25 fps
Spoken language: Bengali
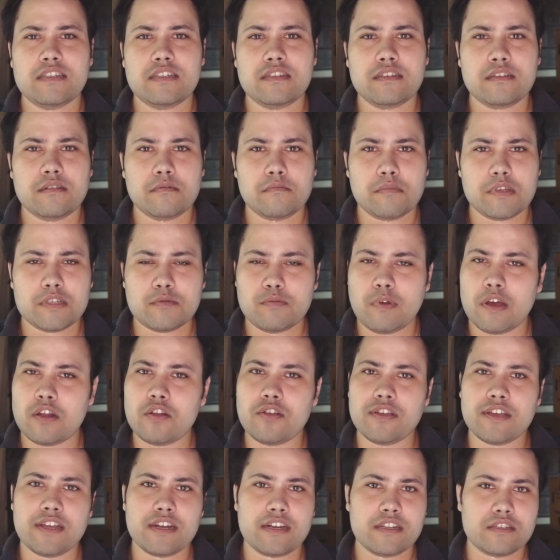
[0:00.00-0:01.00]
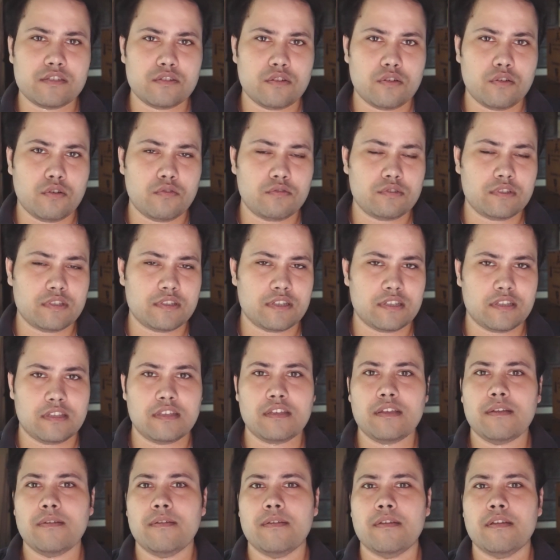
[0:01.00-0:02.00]
দিন বেশ ভালোই কেটেছিল ঘুরতে যেতে
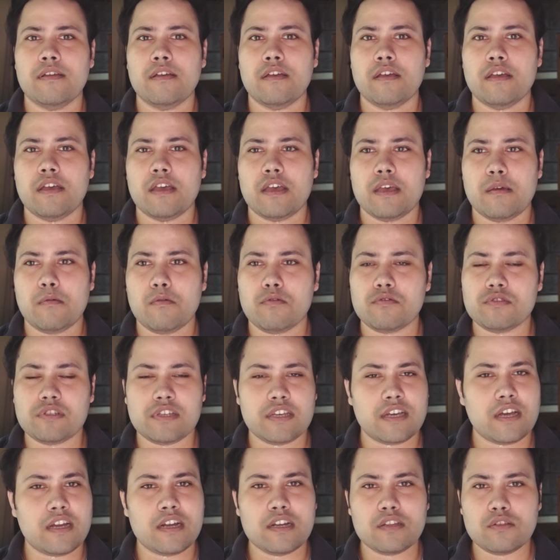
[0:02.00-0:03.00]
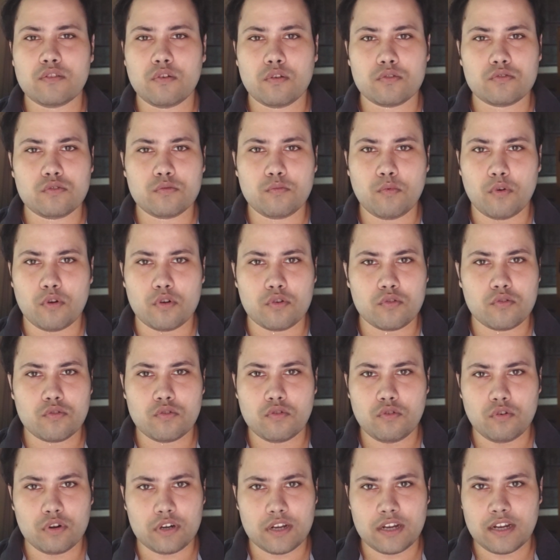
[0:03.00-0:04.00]
এবং সেখানে তো অত বড়
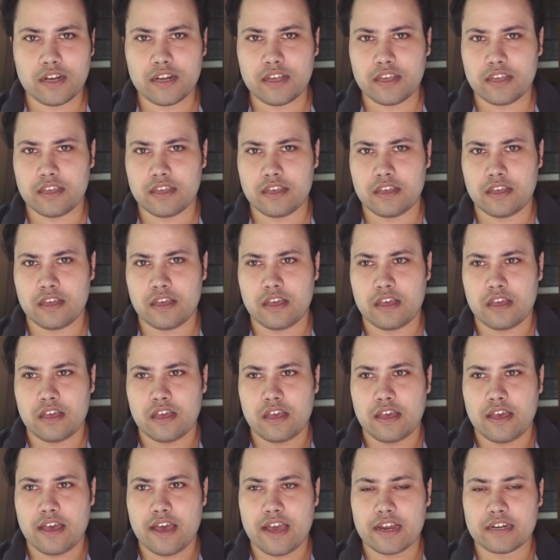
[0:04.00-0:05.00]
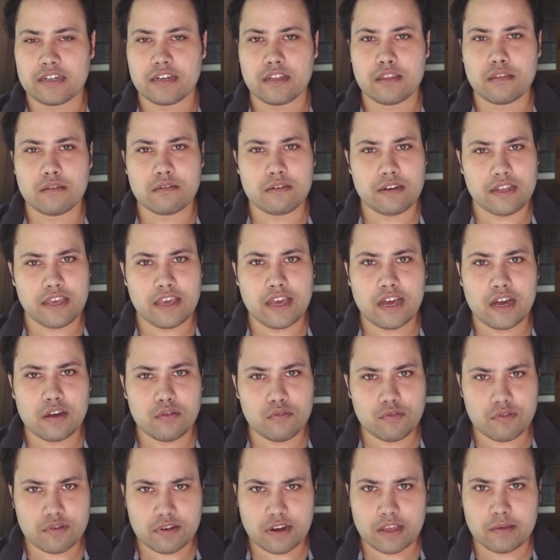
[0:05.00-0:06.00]
কোনো হোটেল নেই একটা স্টে
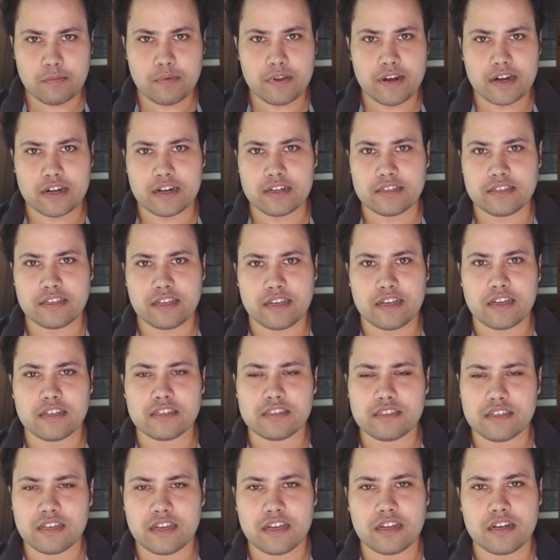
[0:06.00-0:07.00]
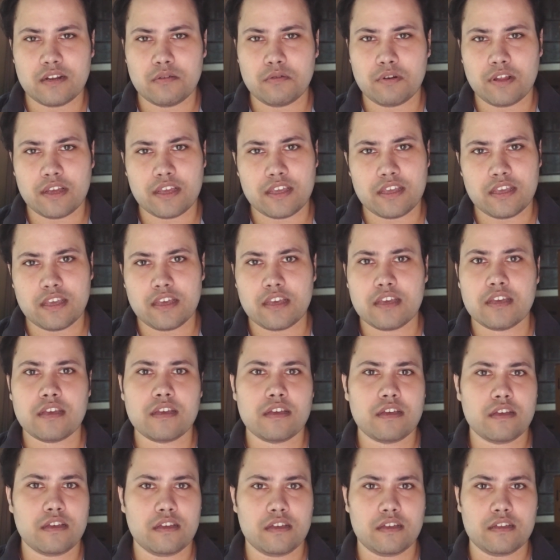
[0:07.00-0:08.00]
হাউস টাইপের একটা জায়গা সেখানে ওরা গিয়ে
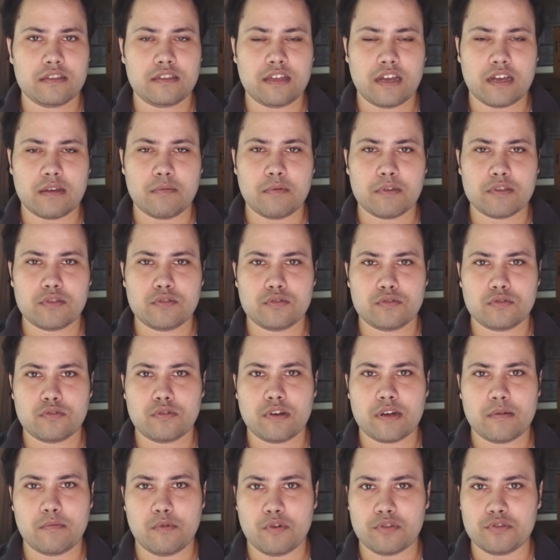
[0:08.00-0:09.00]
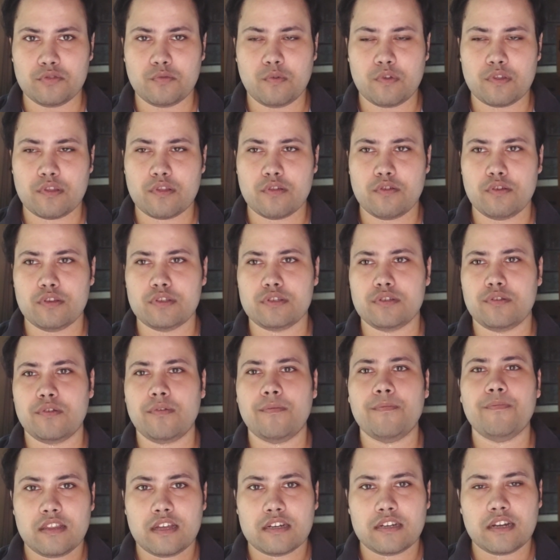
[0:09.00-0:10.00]
থাকবার জন্য একটা বন্দোবস্ত হয়েছিল
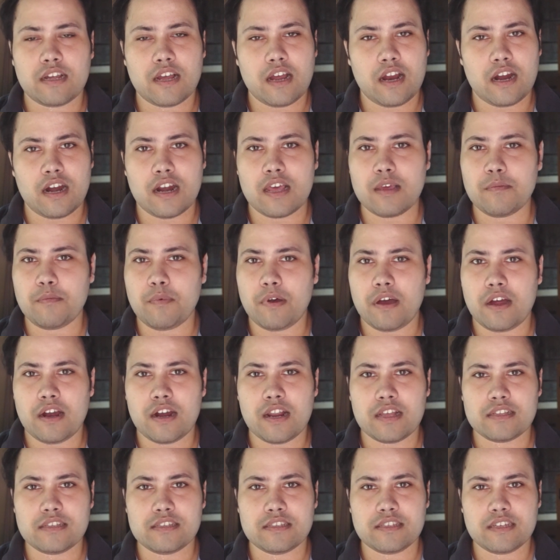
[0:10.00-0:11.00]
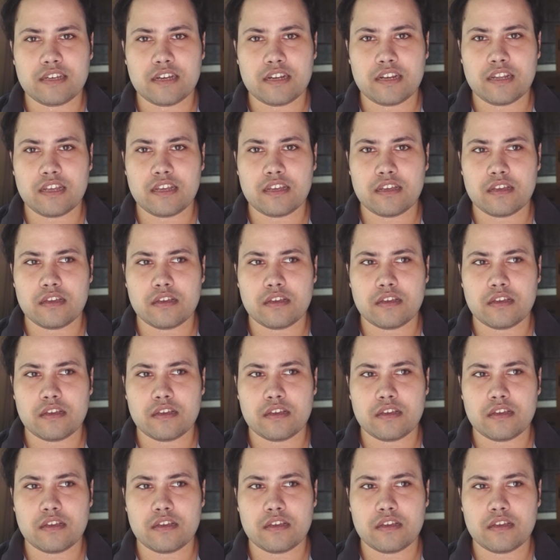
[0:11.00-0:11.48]
তো একটা খাড়াই পাহাড় আছে যেখানে